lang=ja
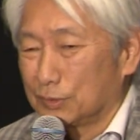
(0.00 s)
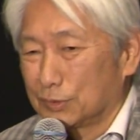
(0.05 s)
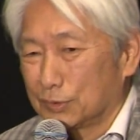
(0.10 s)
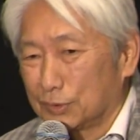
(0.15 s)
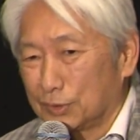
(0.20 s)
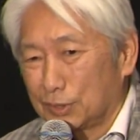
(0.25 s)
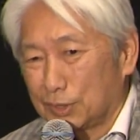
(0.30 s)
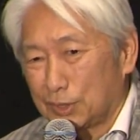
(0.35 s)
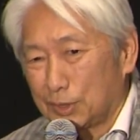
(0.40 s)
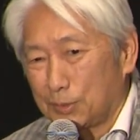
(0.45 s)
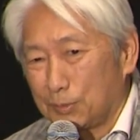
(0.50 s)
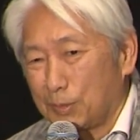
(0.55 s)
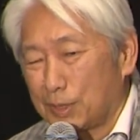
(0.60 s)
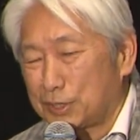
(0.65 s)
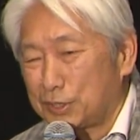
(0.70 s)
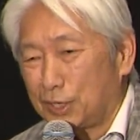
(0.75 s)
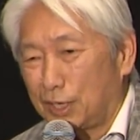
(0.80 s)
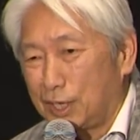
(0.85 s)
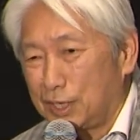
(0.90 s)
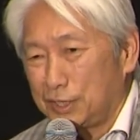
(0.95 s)
ですよ。で、
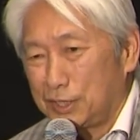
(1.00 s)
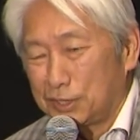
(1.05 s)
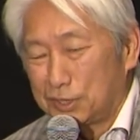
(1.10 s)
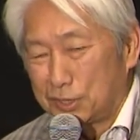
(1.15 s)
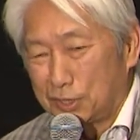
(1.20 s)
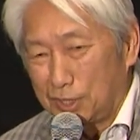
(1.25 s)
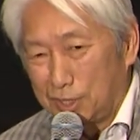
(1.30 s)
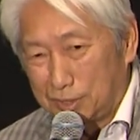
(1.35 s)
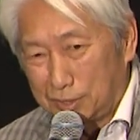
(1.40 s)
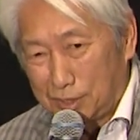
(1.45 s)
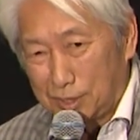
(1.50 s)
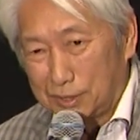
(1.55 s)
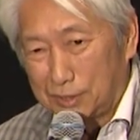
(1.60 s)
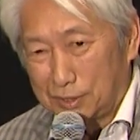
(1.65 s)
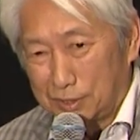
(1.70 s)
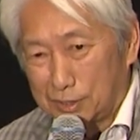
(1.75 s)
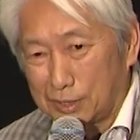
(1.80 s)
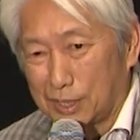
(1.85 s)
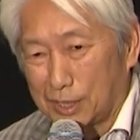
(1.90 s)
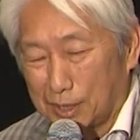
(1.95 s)
試写会に連れてっ
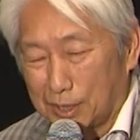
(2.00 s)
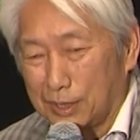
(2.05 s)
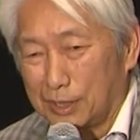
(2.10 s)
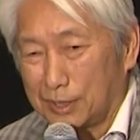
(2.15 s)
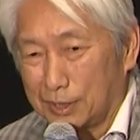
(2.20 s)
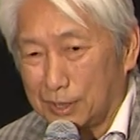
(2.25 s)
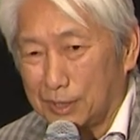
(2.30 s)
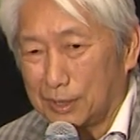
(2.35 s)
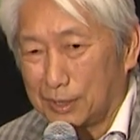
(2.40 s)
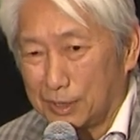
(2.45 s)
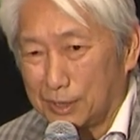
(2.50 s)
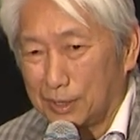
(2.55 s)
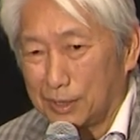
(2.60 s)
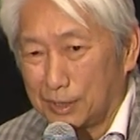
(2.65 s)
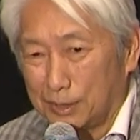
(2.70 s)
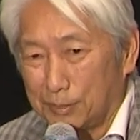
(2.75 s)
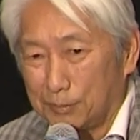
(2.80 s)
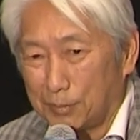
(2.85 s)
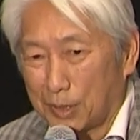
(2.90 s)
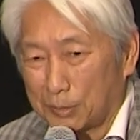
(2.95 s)
て、
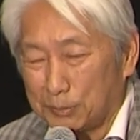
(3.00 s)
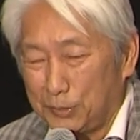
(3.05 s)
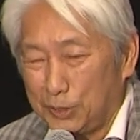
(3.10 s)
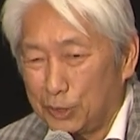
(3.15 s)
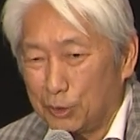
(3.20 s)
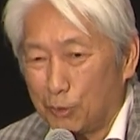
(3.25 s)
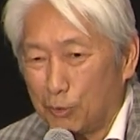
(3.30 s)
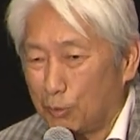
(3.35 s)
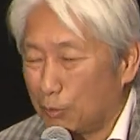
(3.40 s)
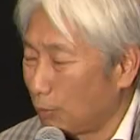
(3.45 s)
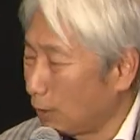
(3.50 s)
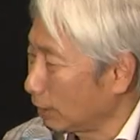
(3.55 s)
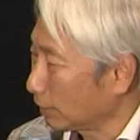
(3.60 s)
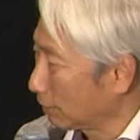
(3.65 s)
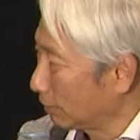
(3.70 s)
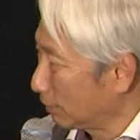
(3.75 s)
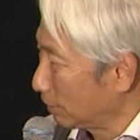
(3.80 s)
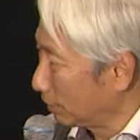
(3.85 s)
見終わっ